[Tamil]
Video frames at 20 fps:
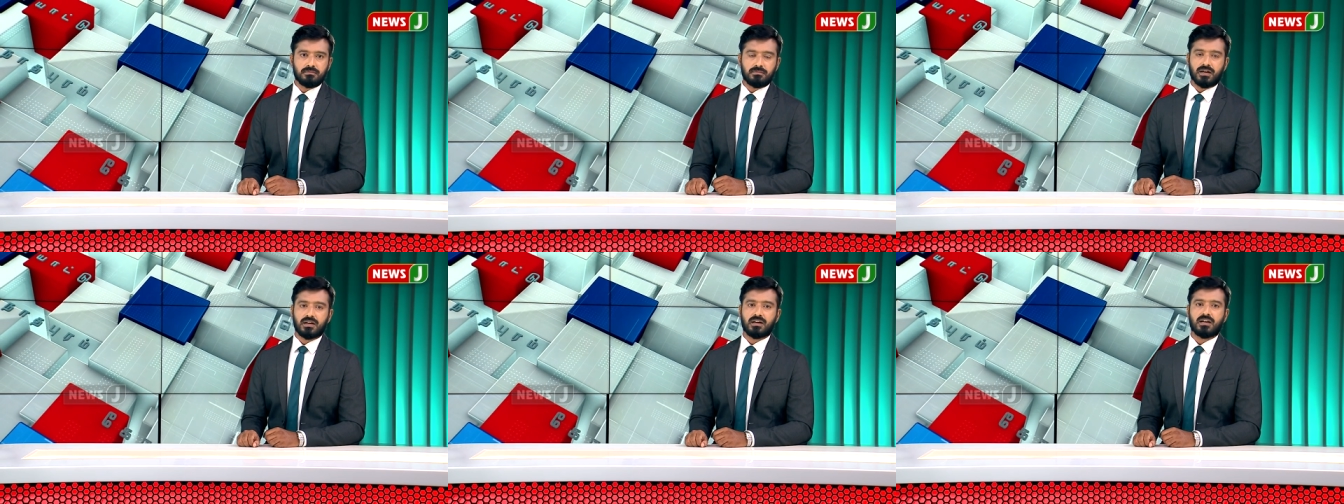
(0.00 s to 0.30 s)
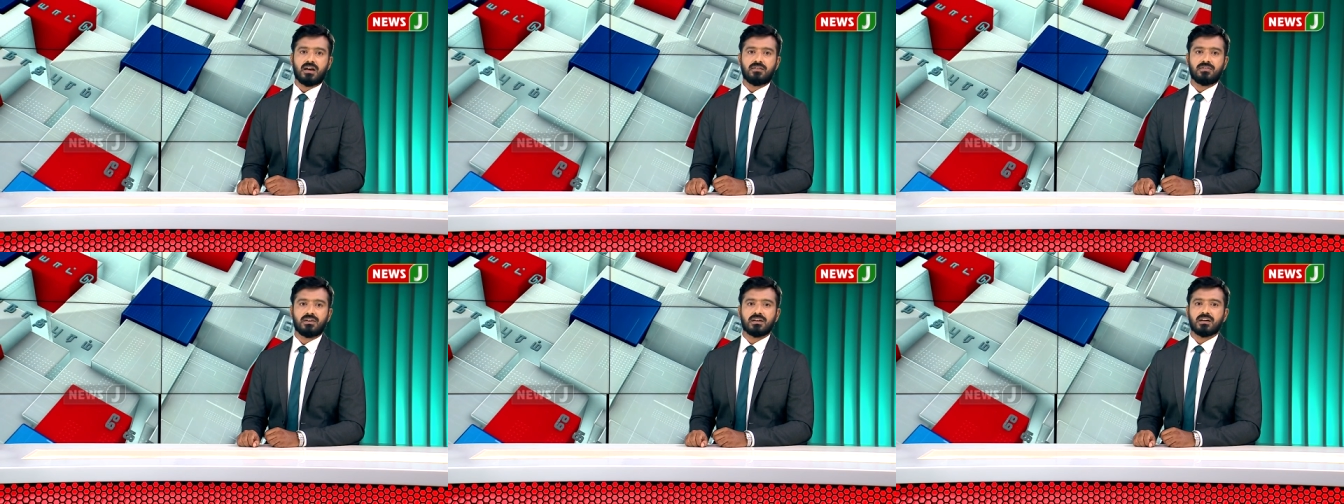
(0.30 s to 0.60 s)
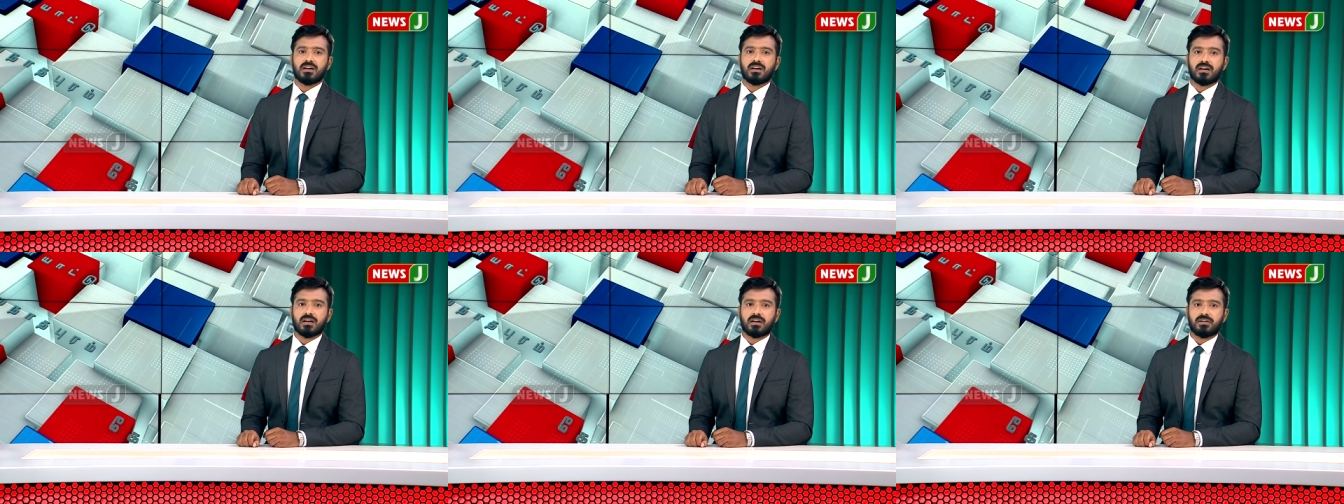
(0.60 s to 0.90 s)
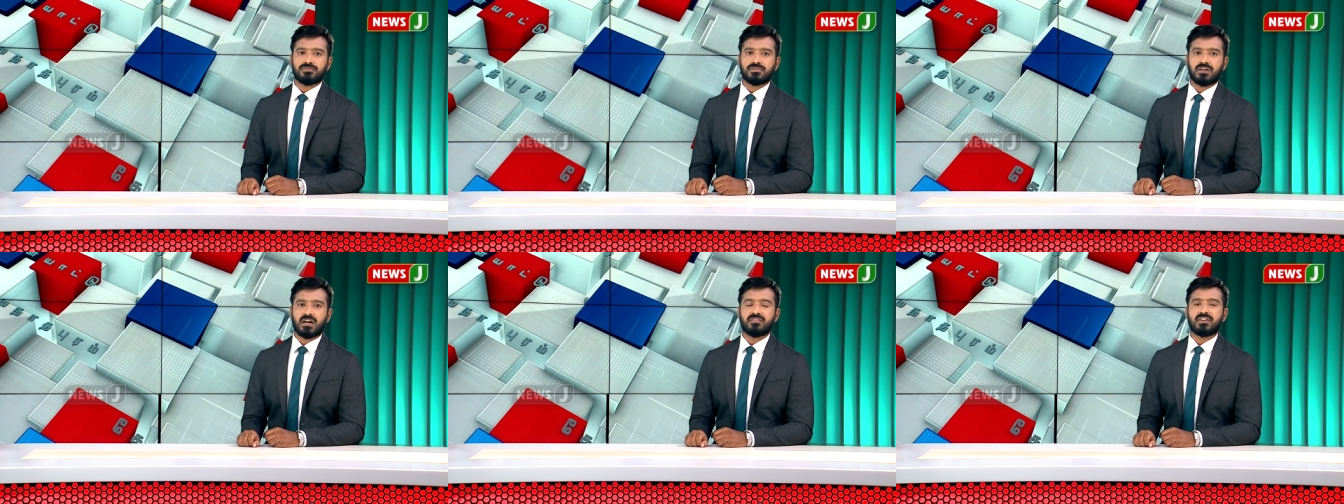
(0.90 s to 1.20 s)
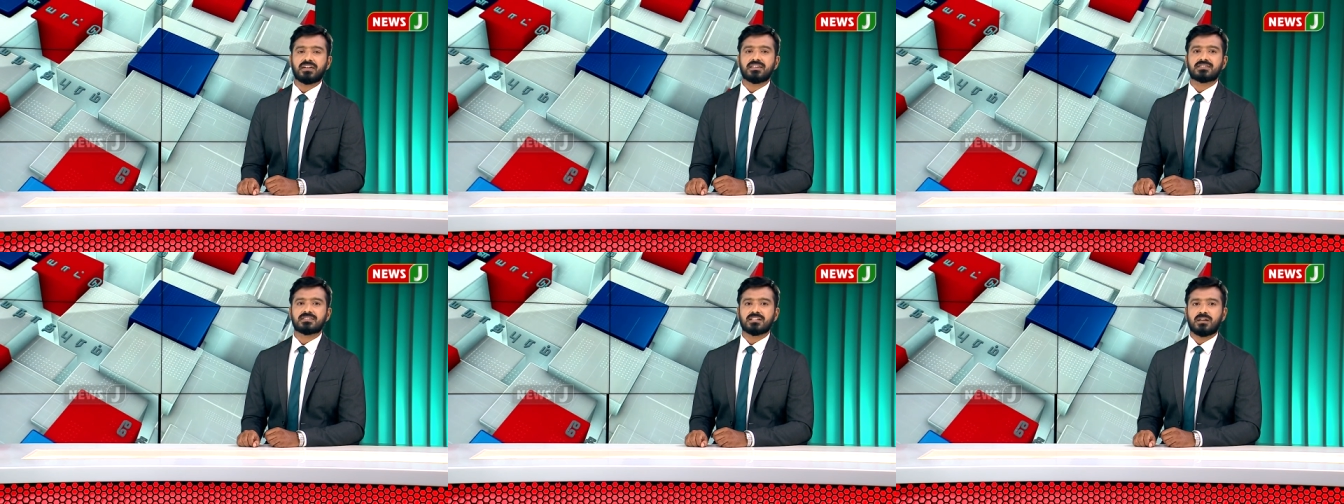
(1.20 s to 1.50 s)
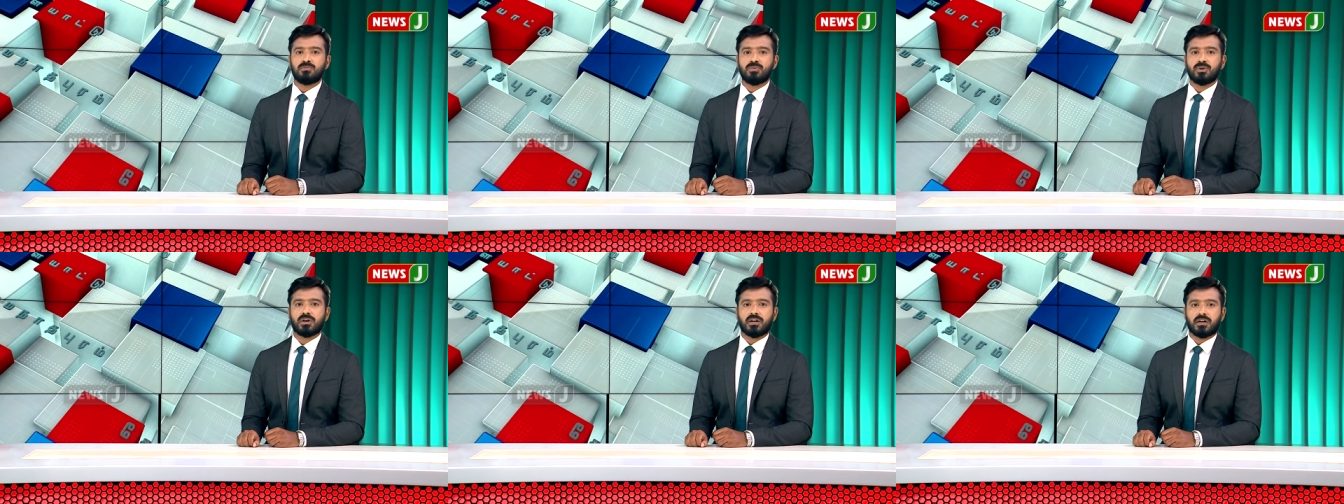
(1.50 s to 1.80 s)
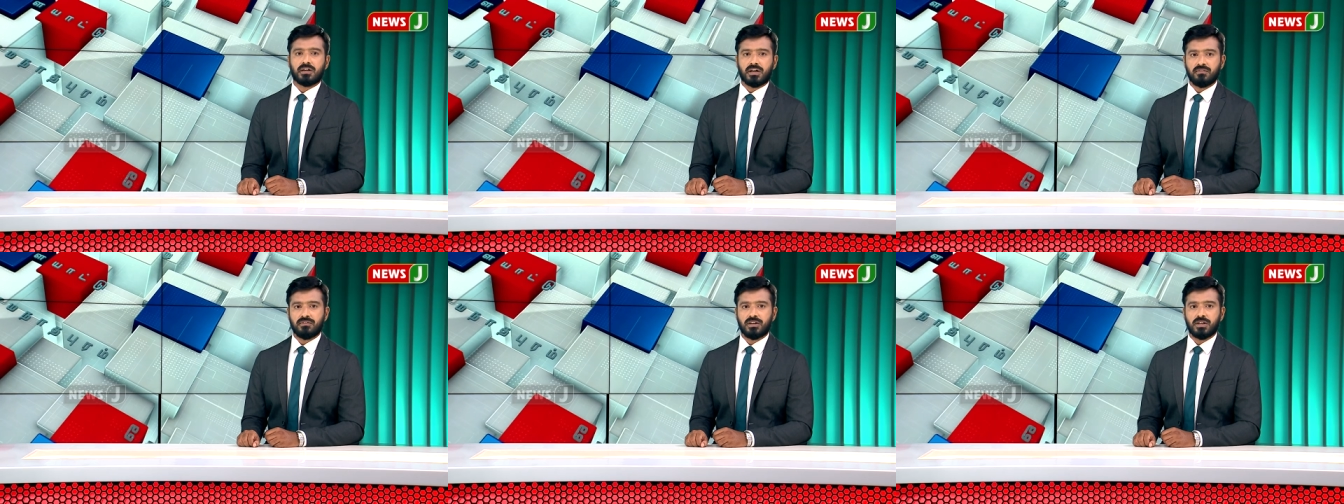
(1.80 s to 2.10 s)
மக்காவில் கஃபாவை சமூக
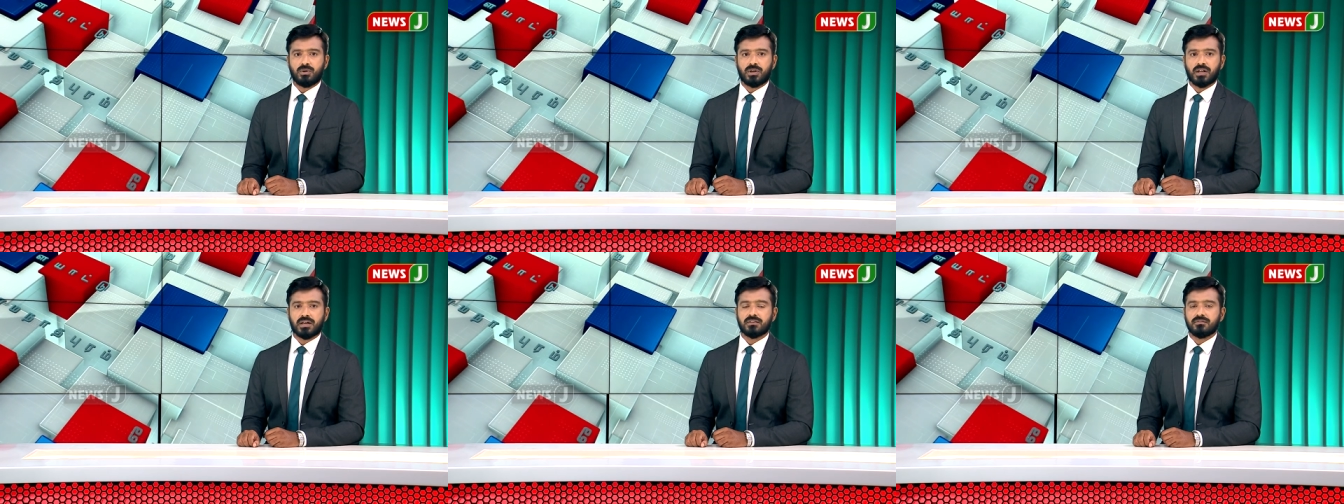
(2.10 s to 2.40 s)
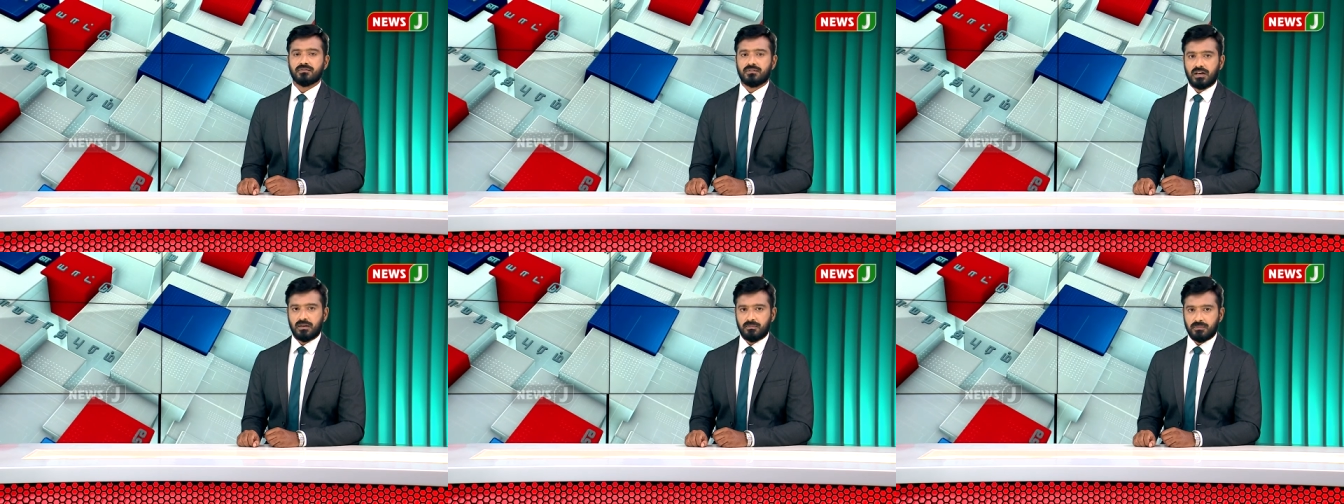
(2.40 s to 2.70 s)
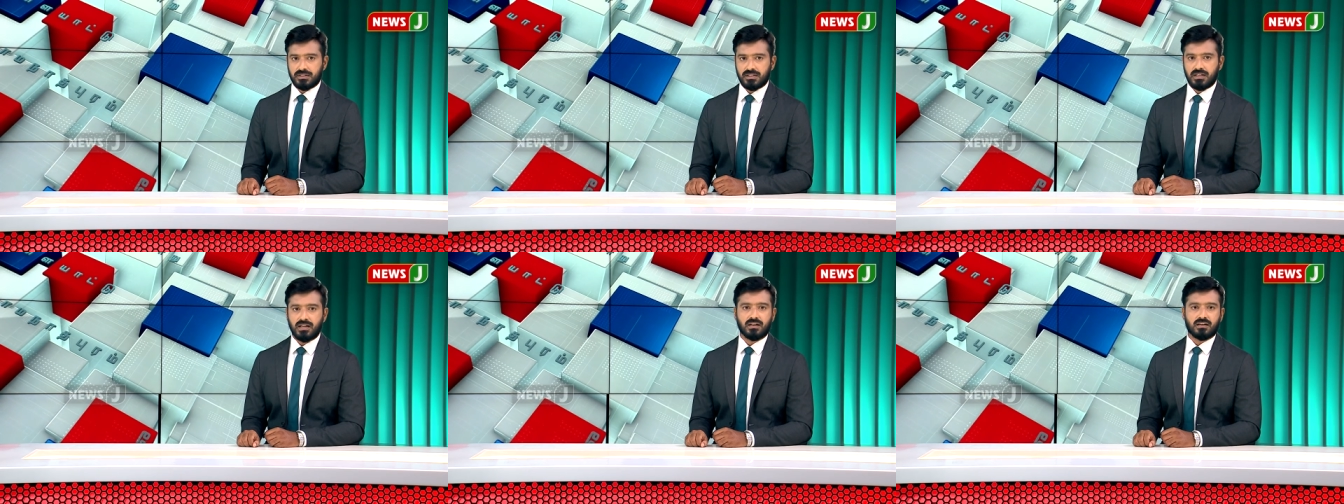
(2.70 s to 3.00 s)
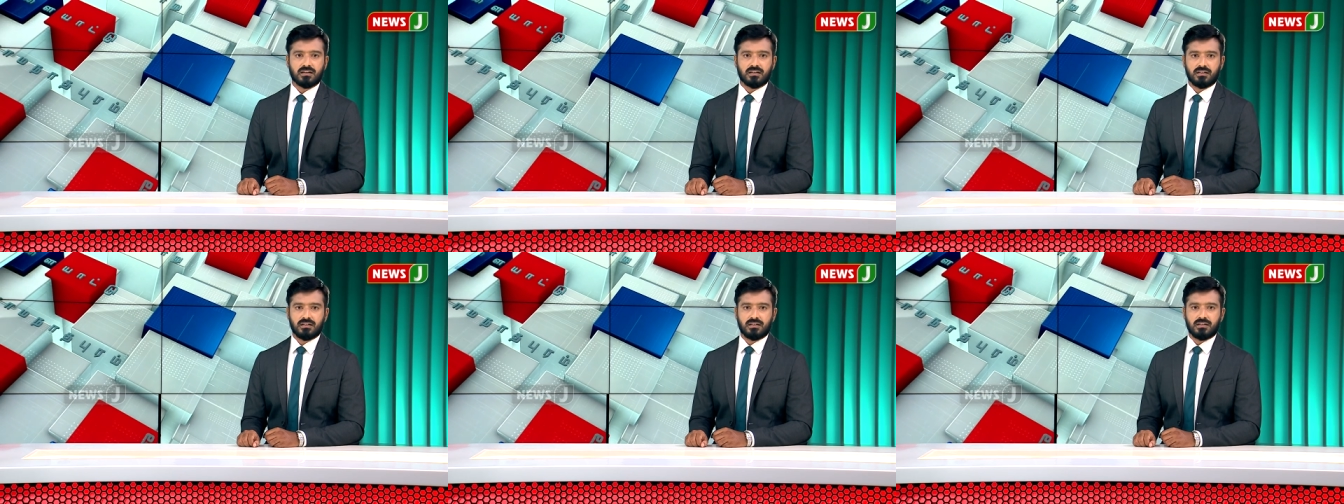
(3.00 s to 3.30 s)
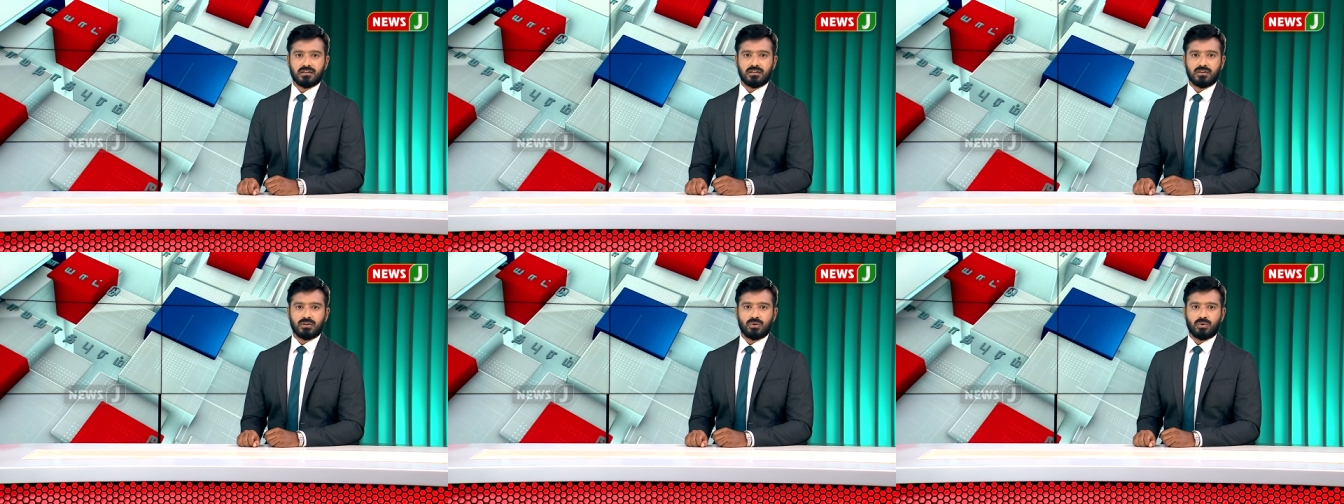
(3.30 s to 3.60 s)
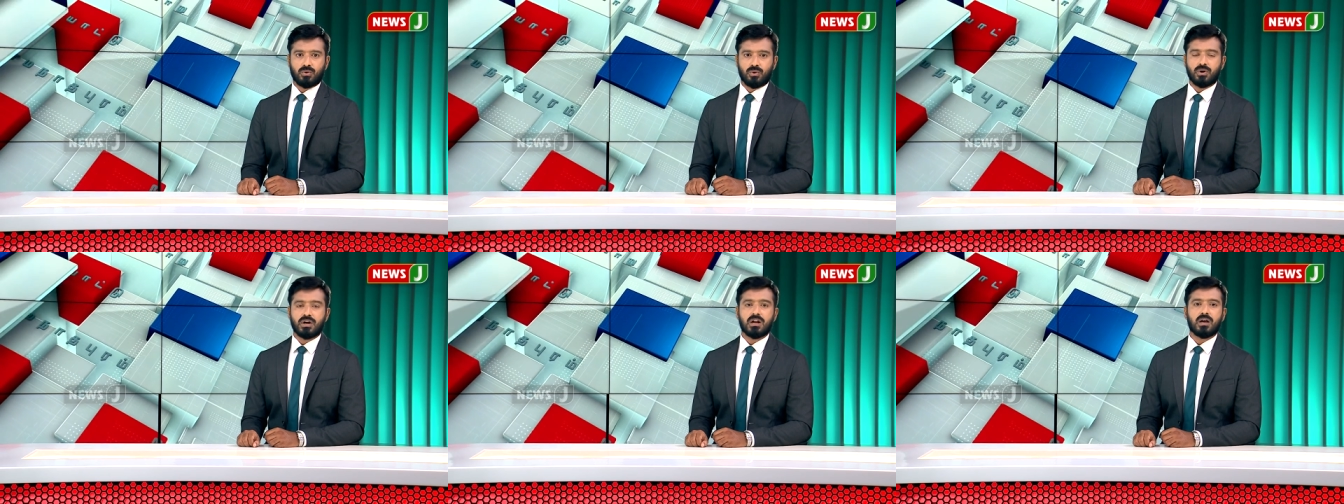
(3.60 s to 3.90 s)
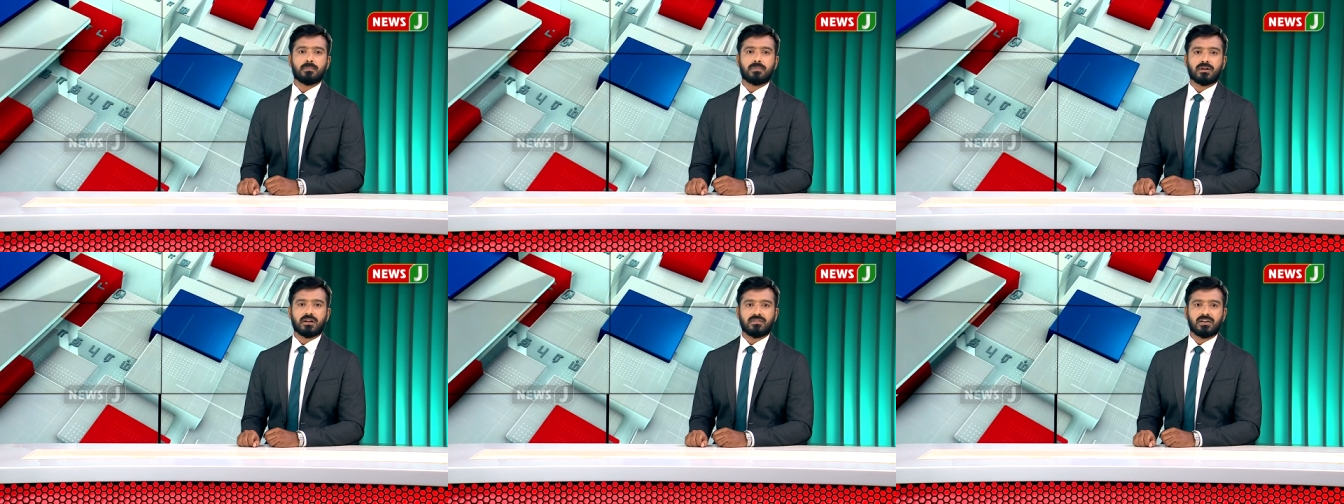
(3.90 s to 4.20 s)
இடைவெளியுடன் வலம் வந்தனர்
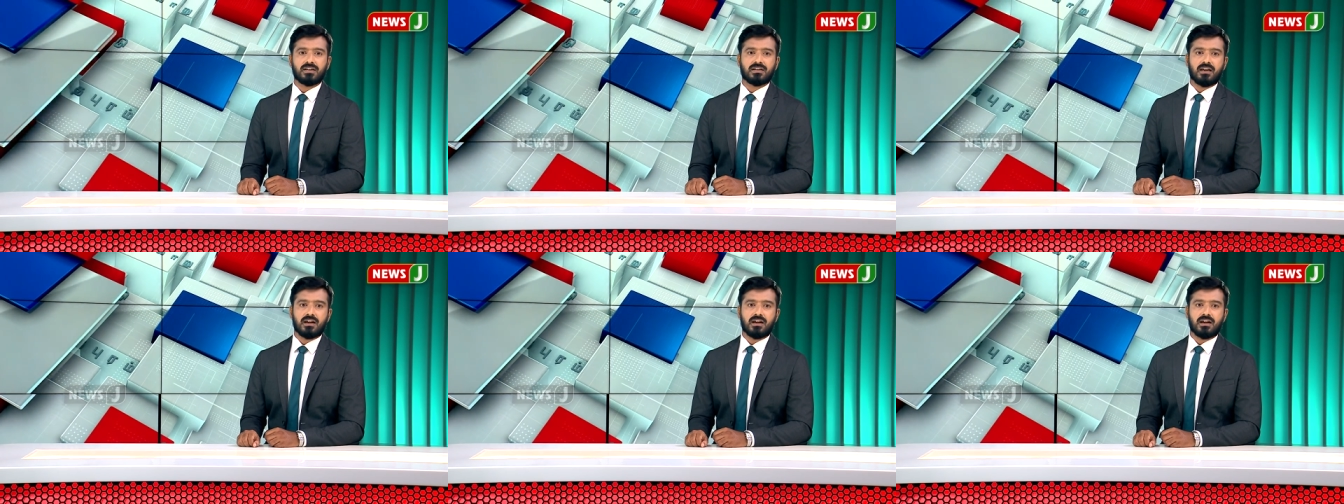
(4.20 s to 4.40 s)
கொரோனா பரவல்